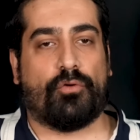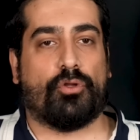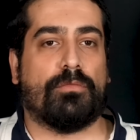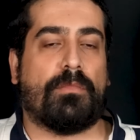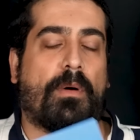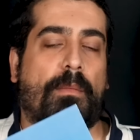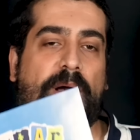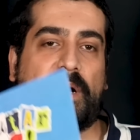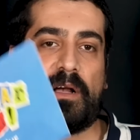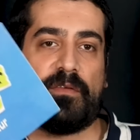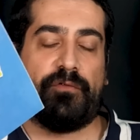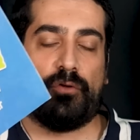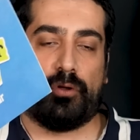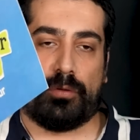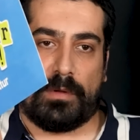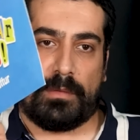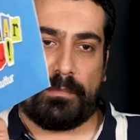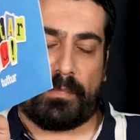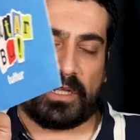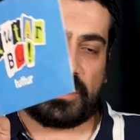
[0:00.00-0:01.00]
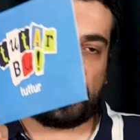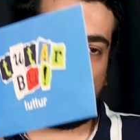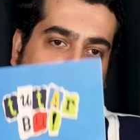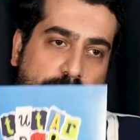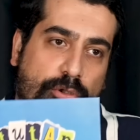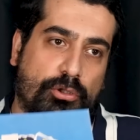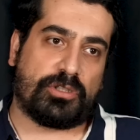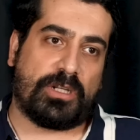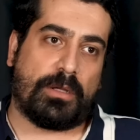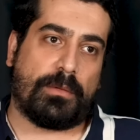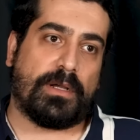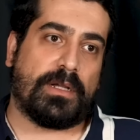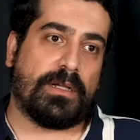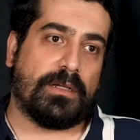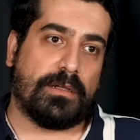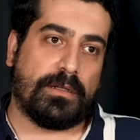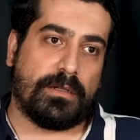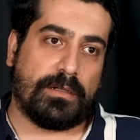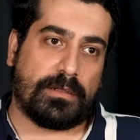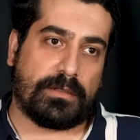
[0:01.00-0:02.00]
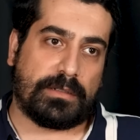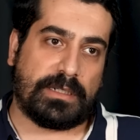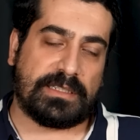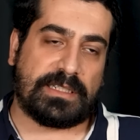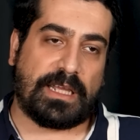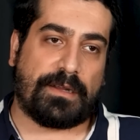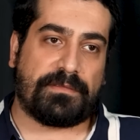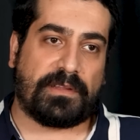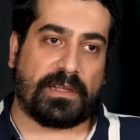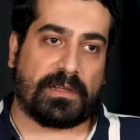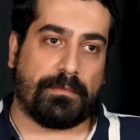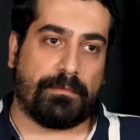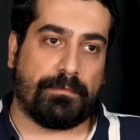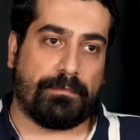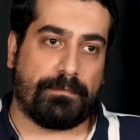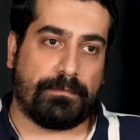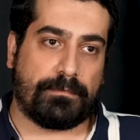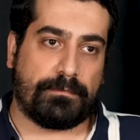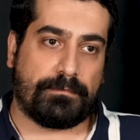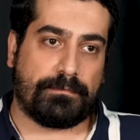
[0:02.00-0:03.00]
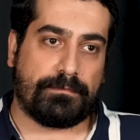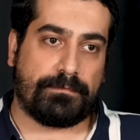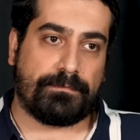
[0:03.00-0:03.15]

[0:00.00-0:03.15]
Fulham ama Fulham'ın maç kadrosuna bak. Rezerv takım. Tabii.